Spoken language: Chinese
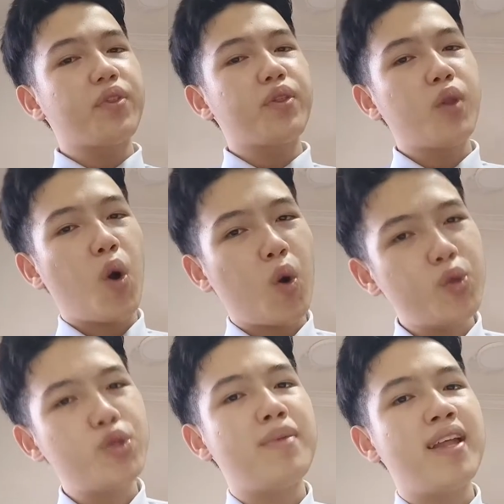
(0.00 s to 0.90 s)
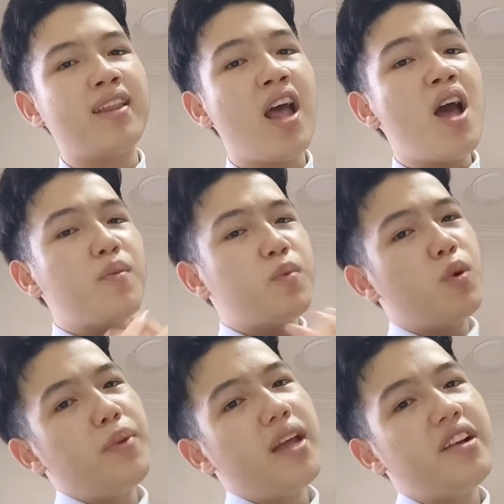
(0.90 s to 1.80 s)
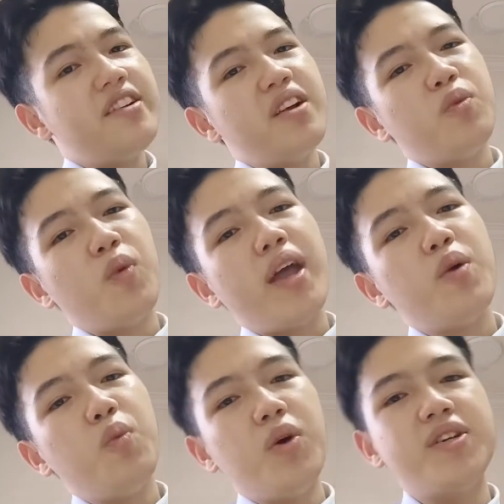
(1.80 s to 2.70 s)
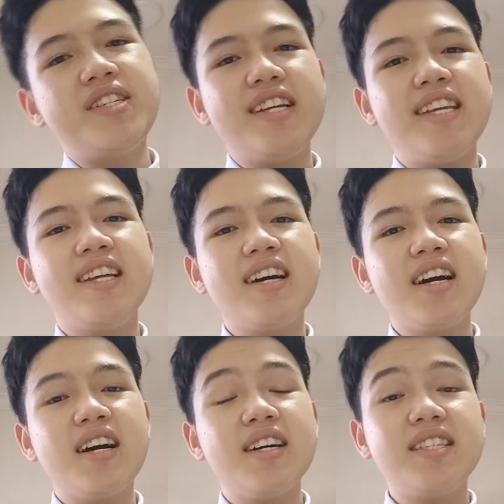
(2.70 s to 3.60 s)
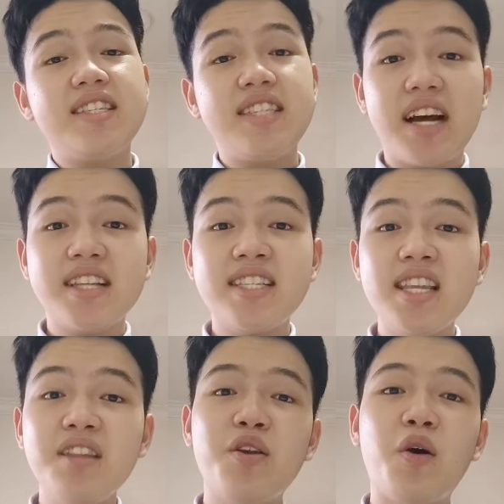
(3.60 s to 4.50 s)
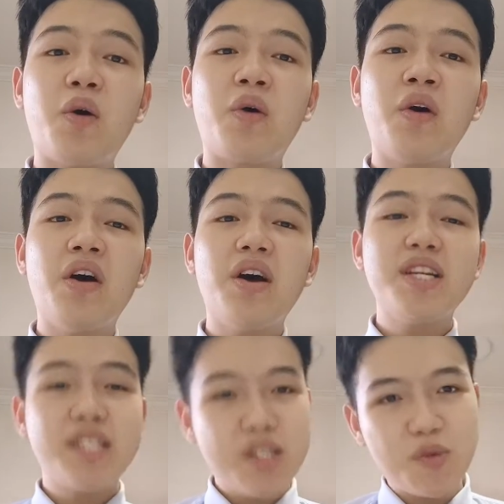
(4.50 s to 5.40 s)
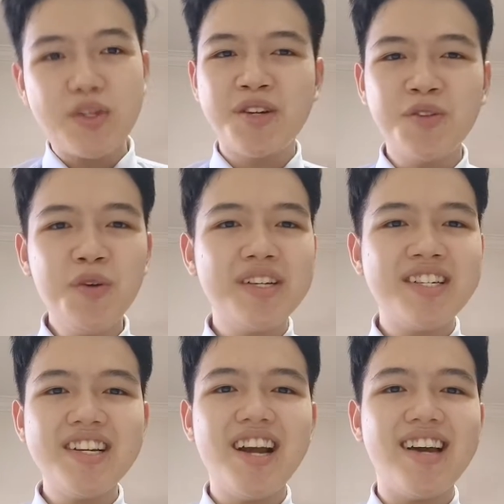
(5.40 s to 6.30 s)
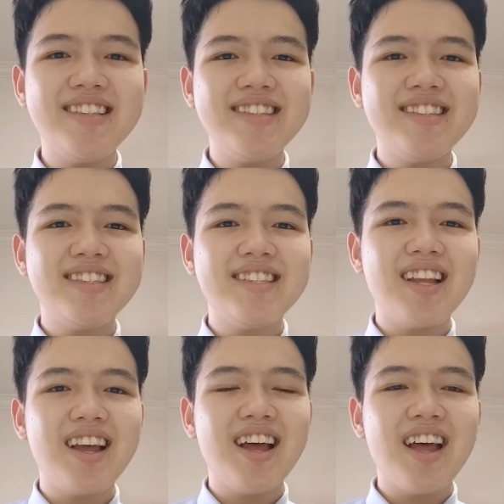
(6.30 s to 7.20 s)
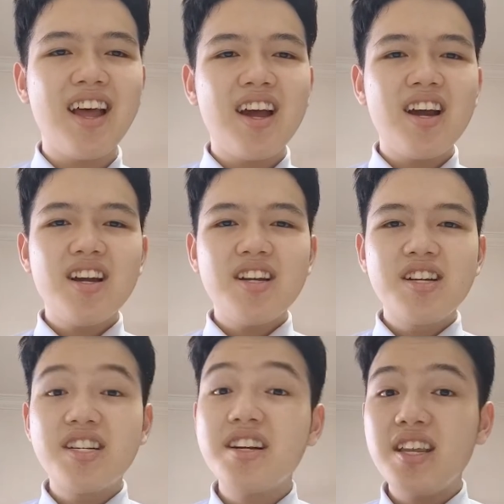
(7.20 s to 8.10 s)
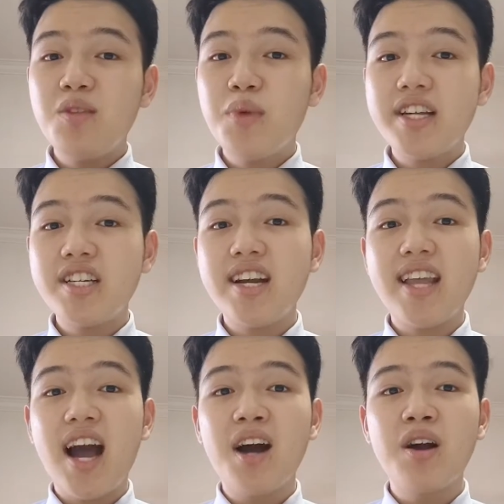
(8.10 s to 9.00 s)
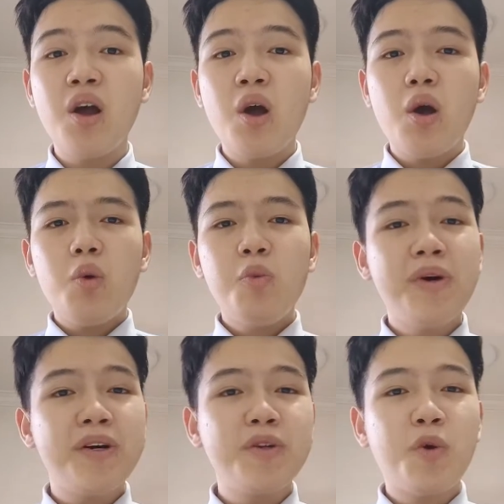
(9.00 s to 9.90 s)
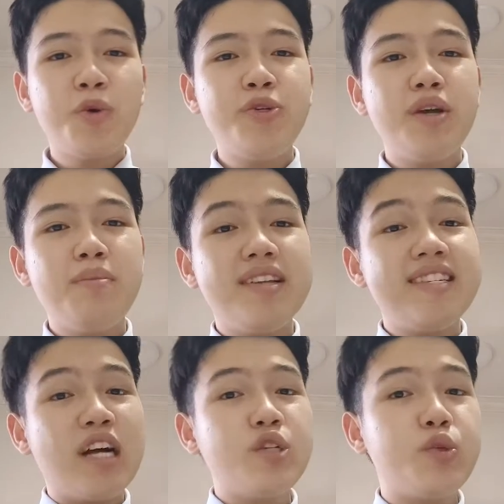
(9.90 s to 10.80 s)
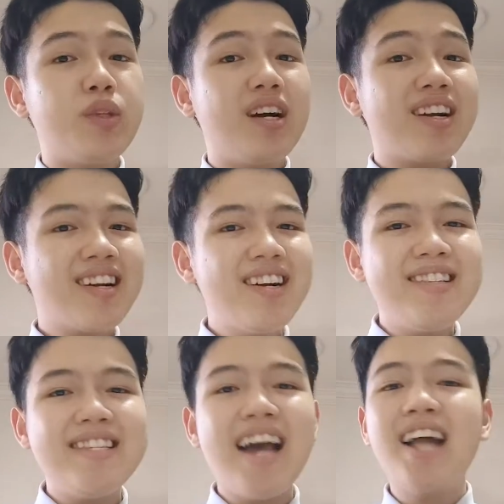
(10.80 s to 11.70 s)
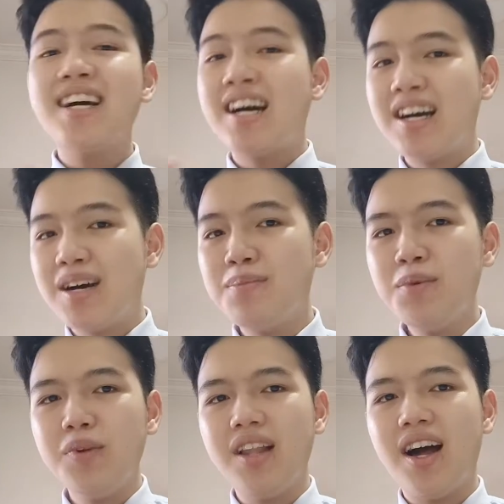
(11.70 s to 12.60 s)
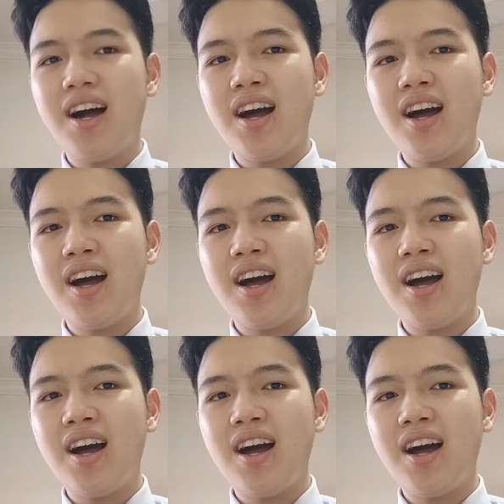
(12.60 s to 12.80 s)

同学们普遍的认为我是一个讲信用、守承诺之人。正因为这样，我和同学们相处得更加的和睦了。